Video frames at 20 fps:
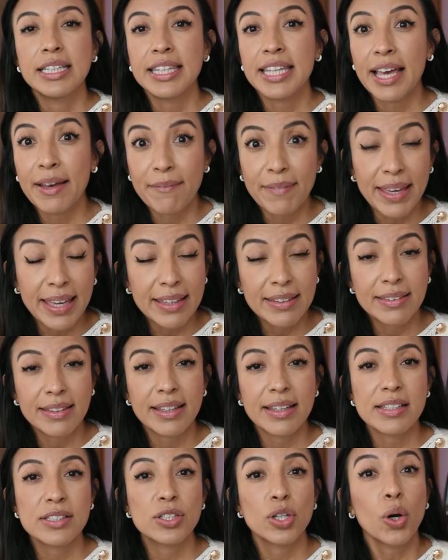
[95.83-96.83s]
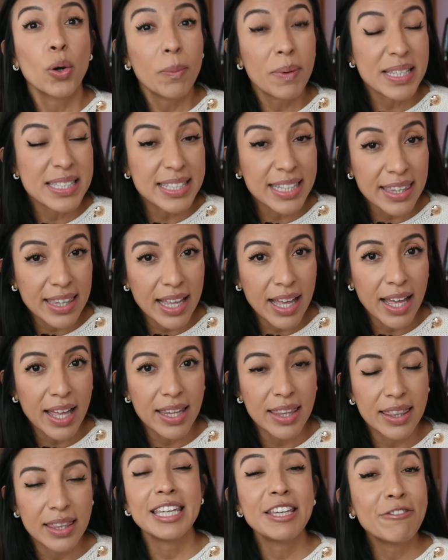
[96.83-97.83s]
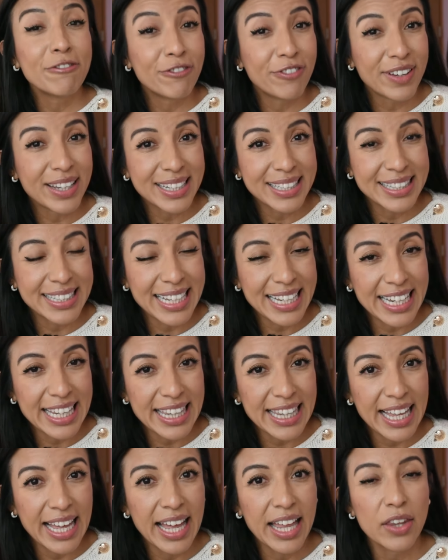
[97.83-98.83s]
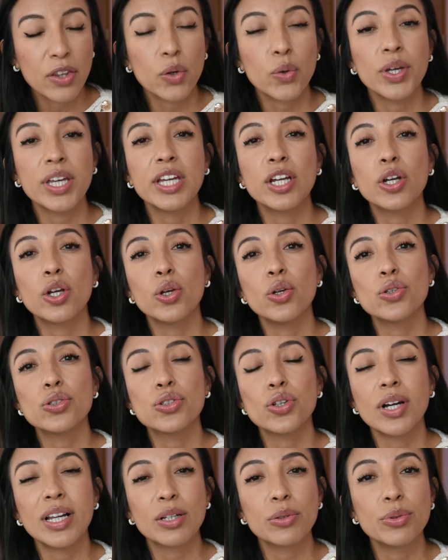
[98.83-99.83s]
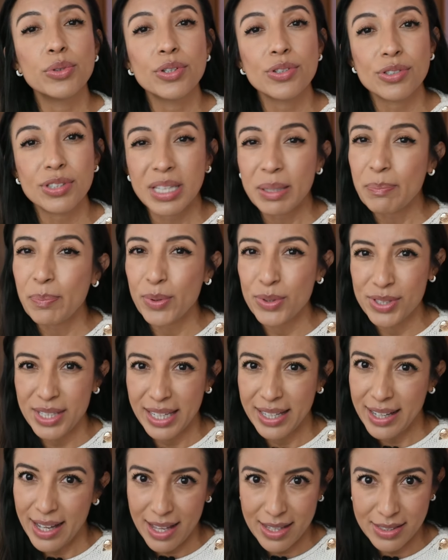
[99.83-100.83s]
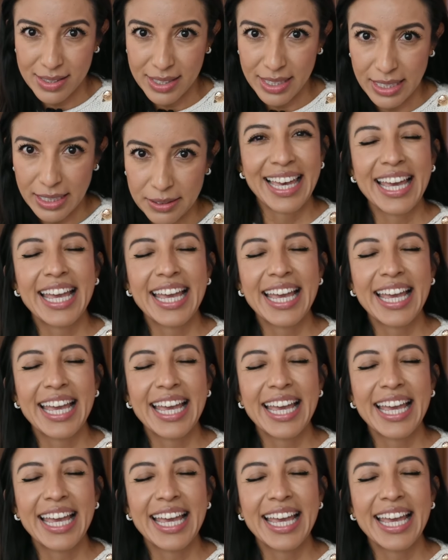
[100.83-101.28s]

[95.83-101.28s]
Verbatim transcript: diabetes, obesidad, infertilidad o incluso algunos tipos de cáncer.